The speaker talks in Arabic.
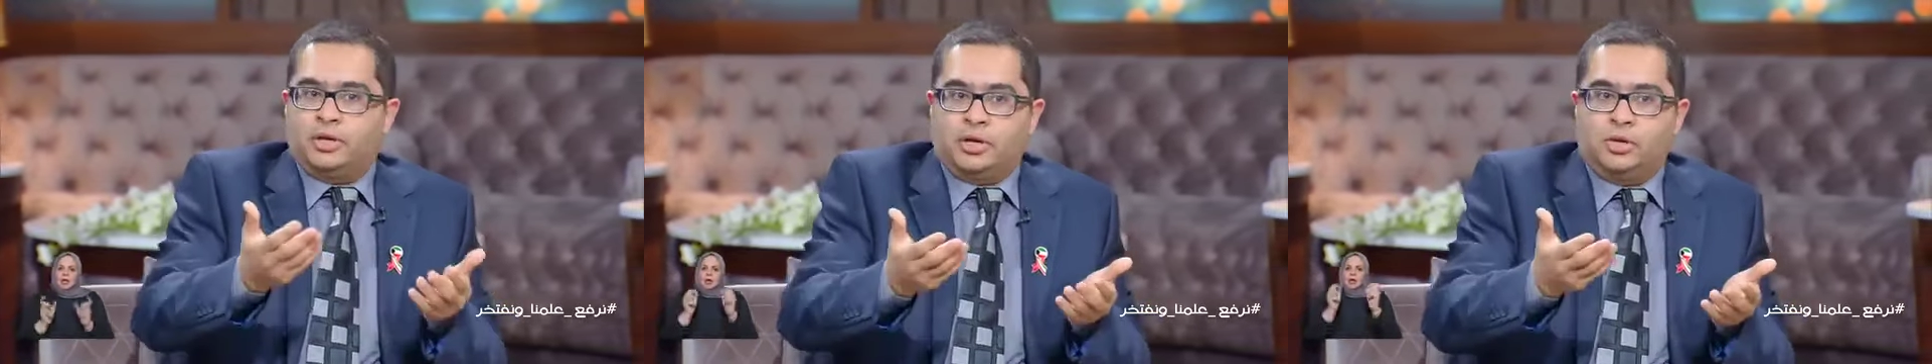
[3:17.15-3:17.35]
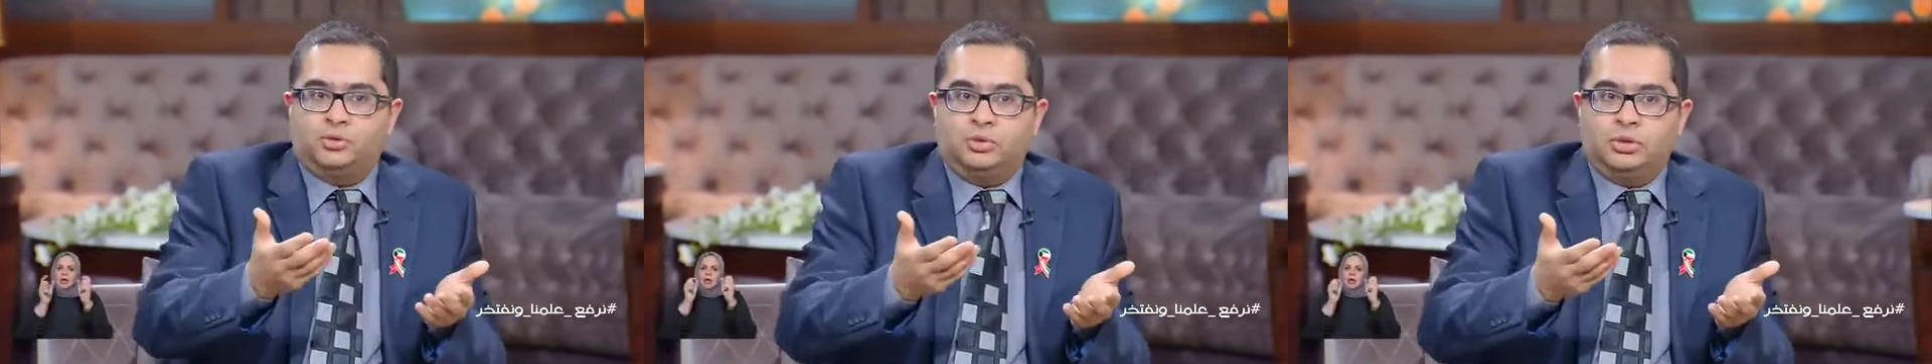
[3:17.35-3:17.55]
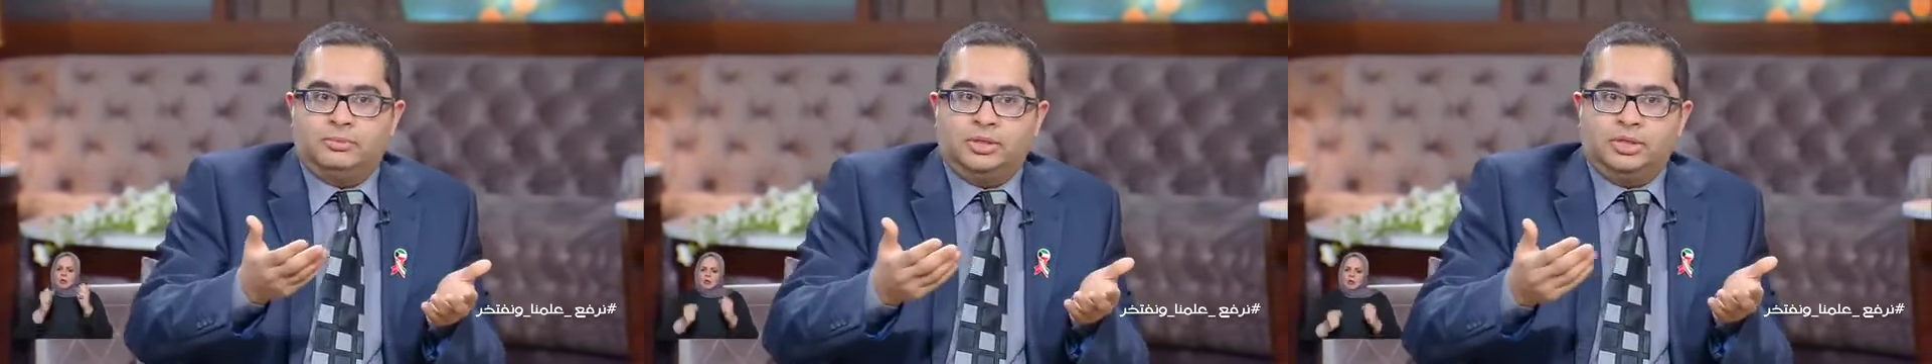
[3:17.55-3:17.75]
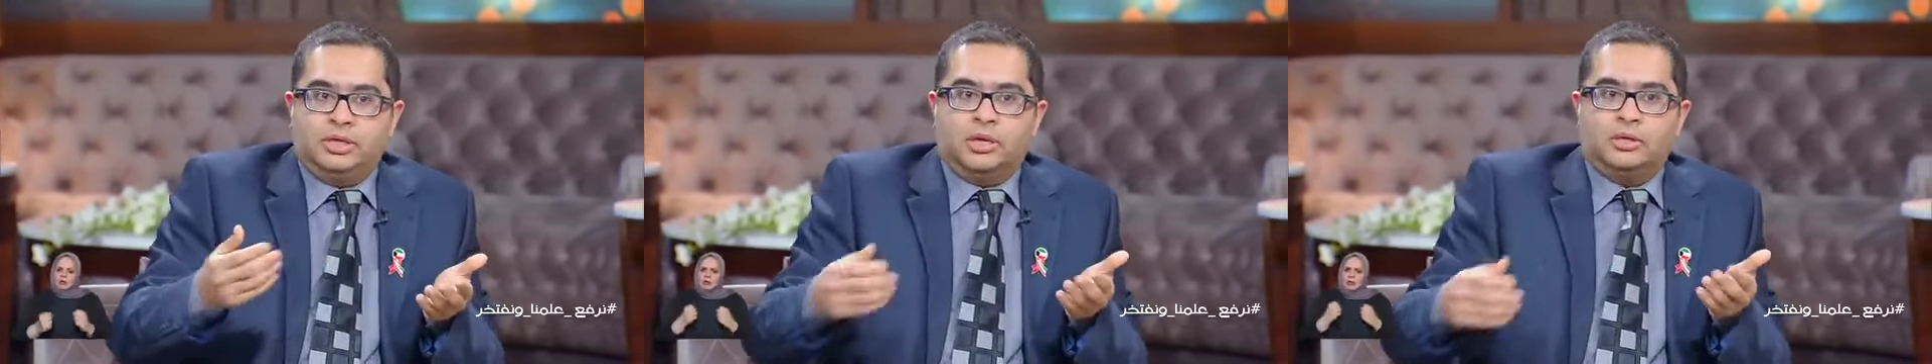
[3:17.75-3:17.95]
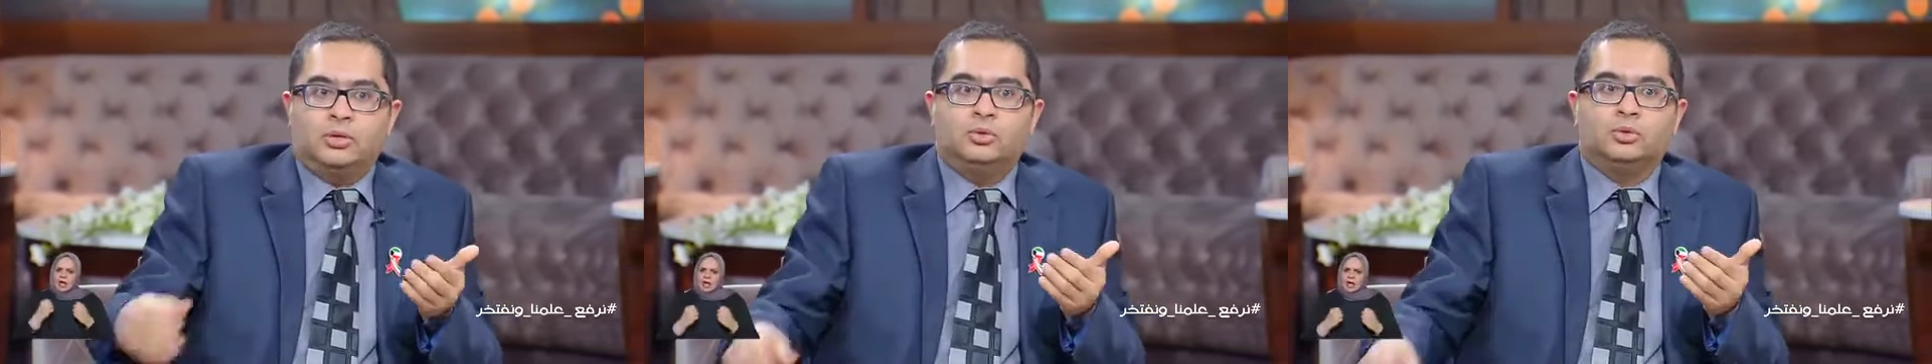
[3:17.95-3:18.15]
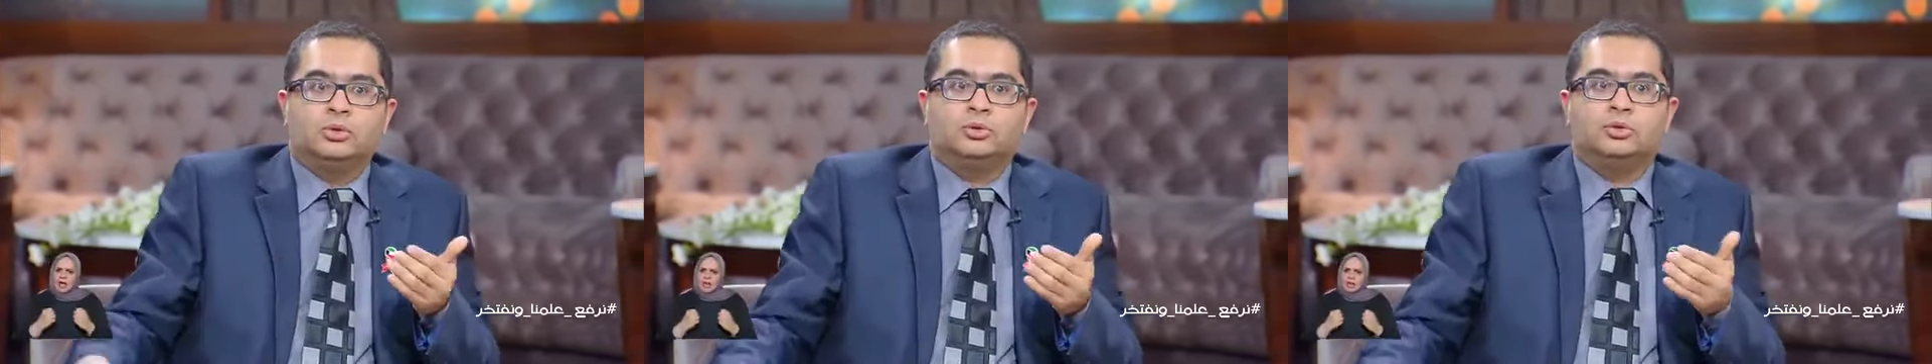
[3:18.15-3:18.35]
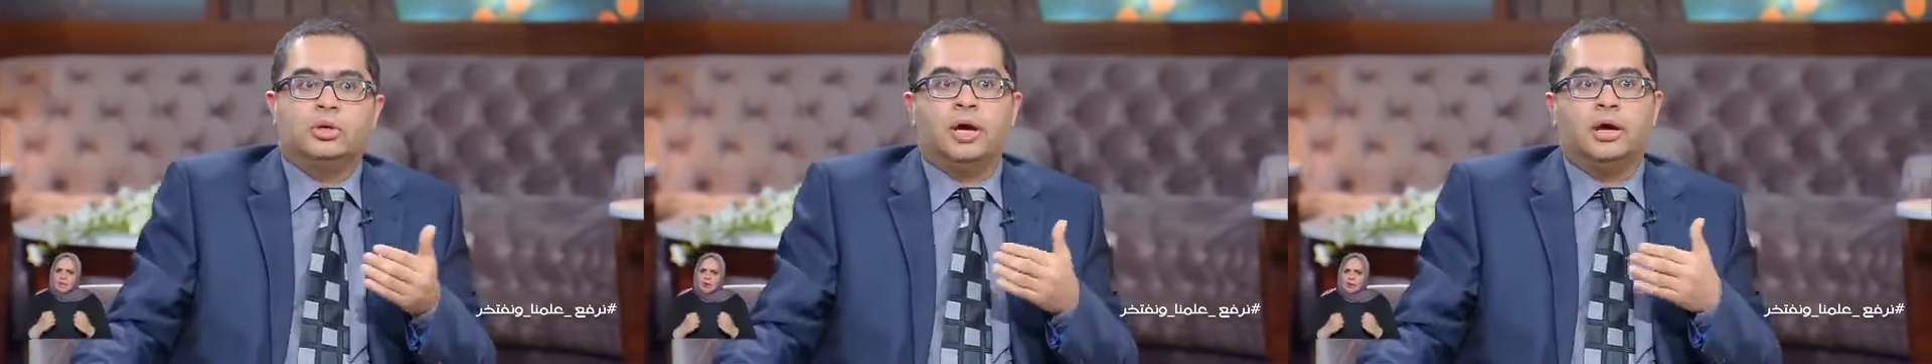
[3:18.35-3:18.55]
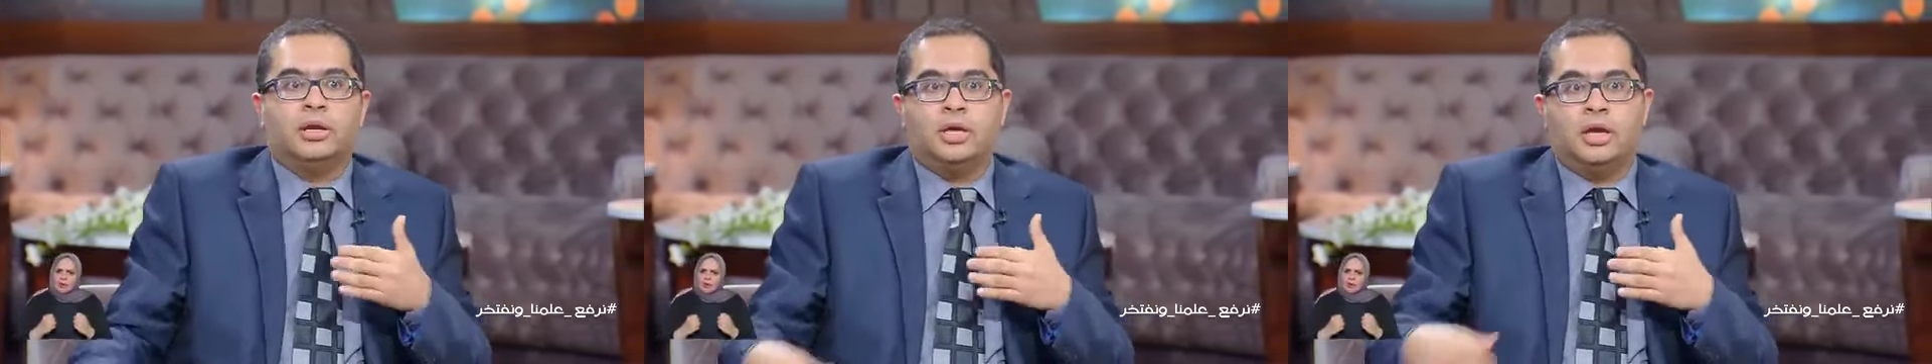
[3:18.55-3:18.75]
يراجعوني بالعياده يقول
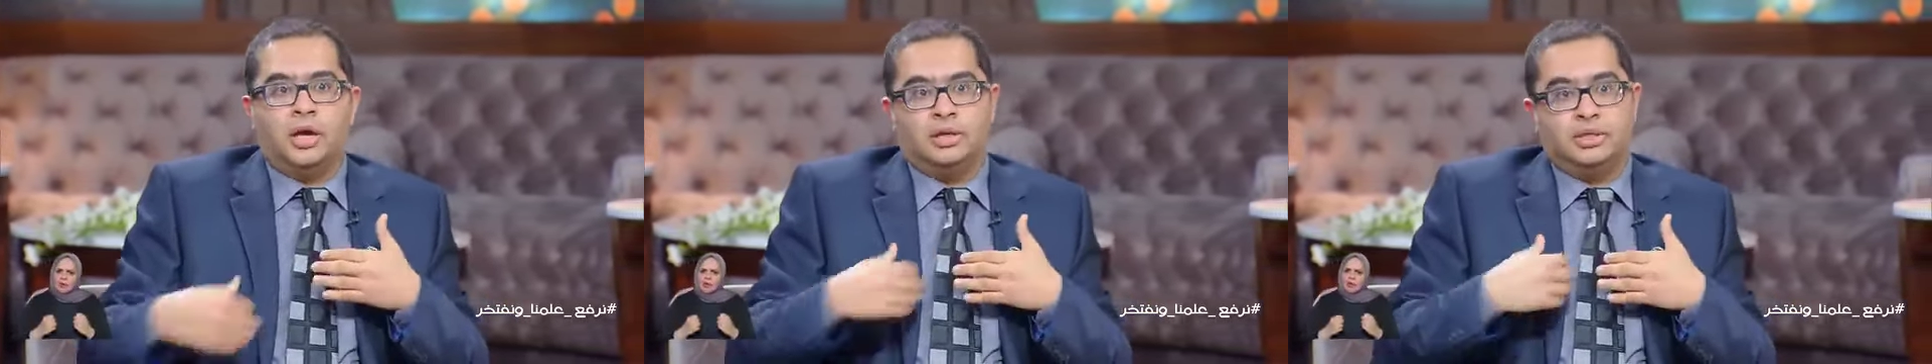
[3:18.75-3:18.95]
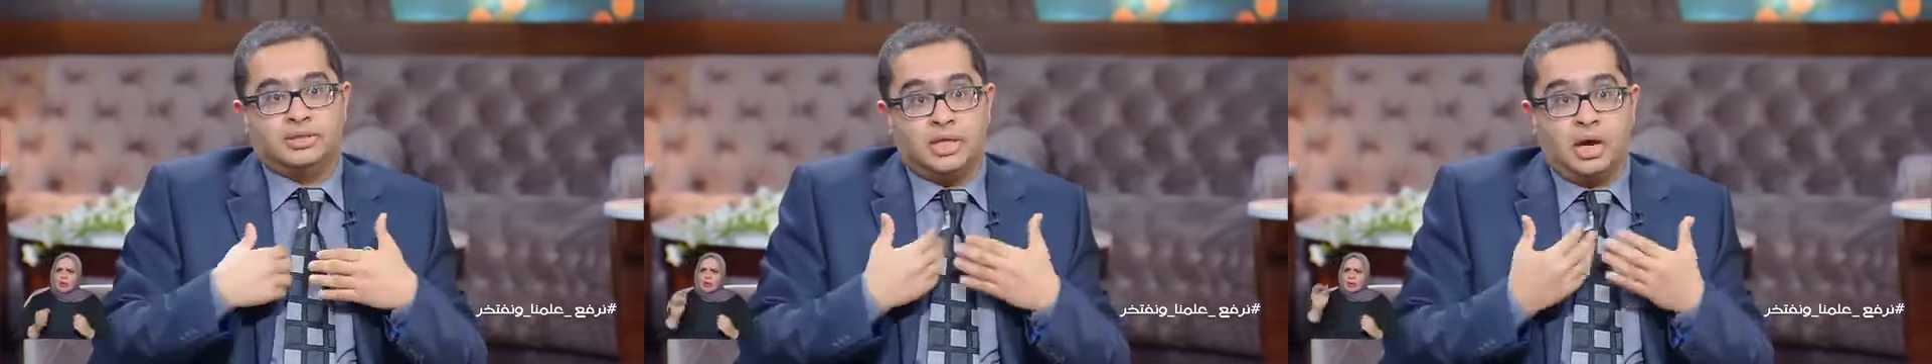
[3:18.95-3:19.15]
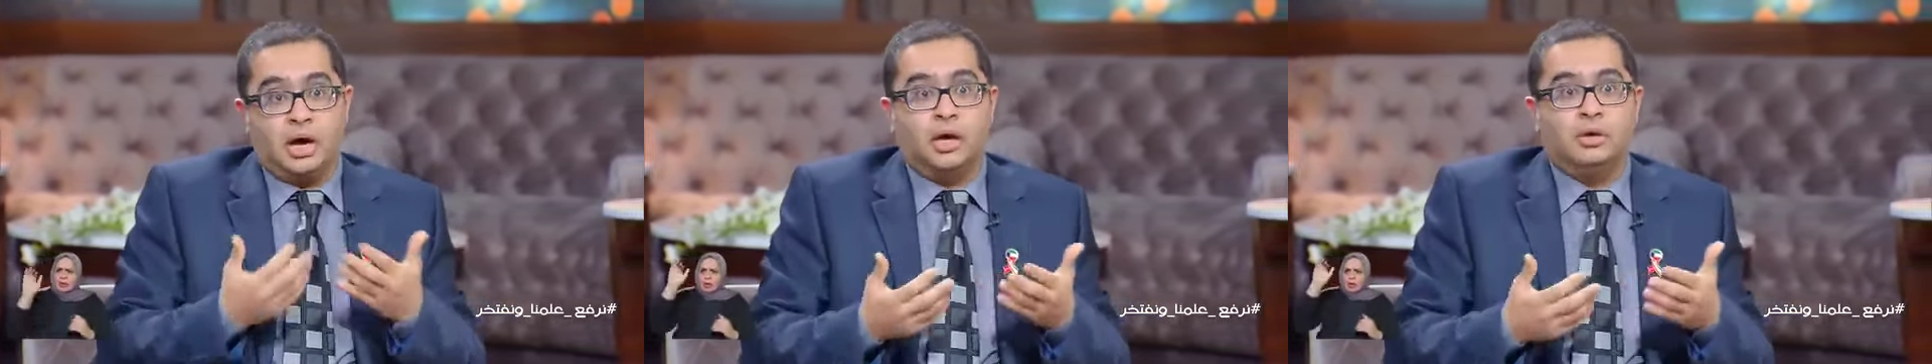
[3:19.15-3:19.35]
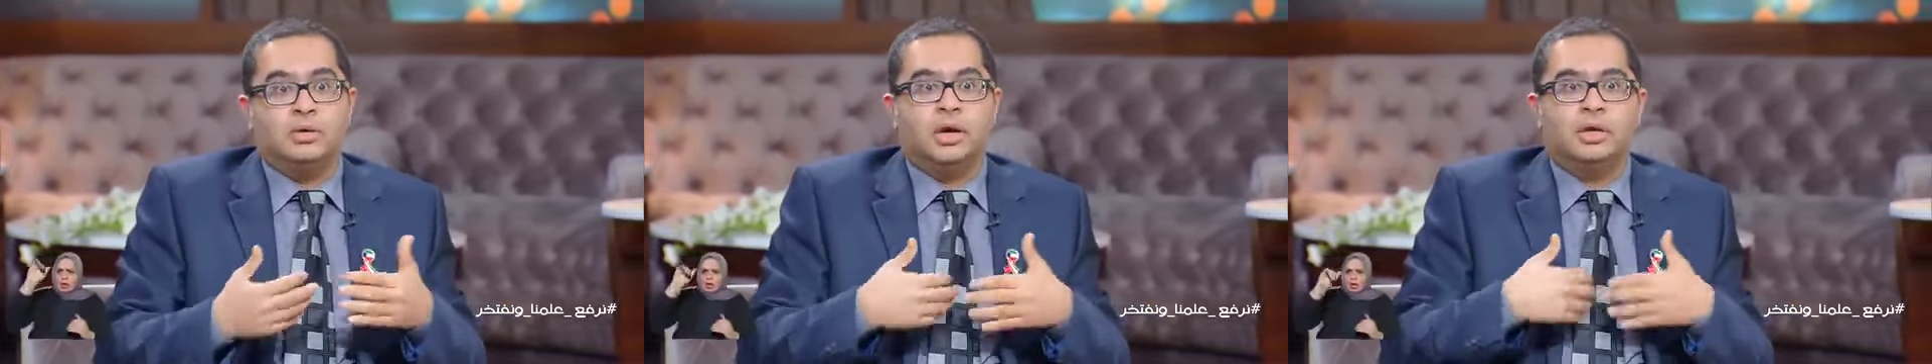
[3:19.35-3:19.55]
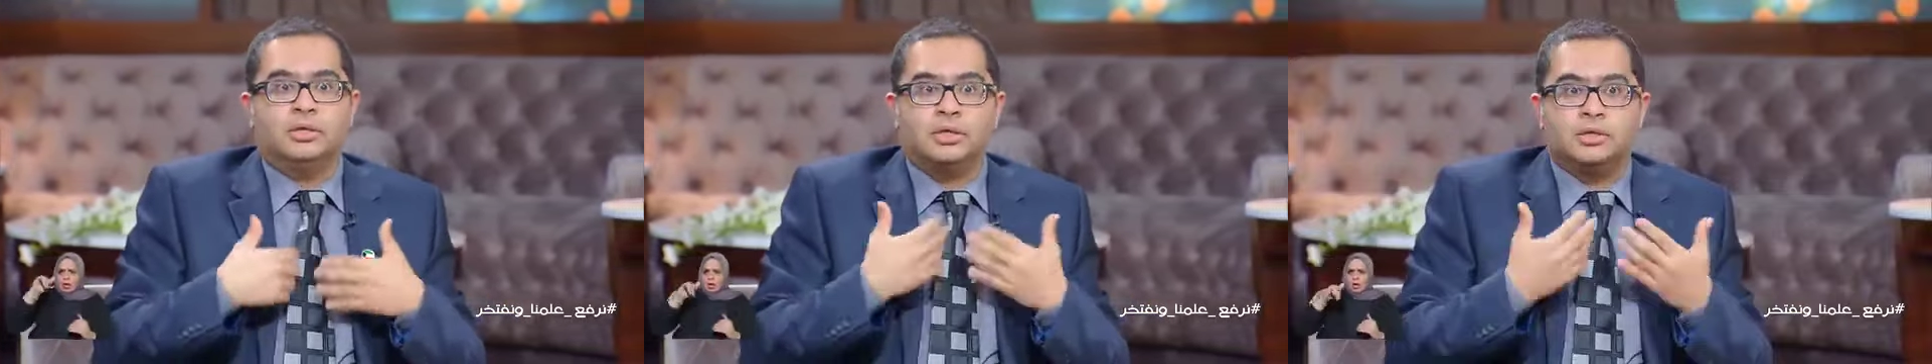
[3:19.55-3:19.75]
دكتور انا ياني اسهال وياني إيه.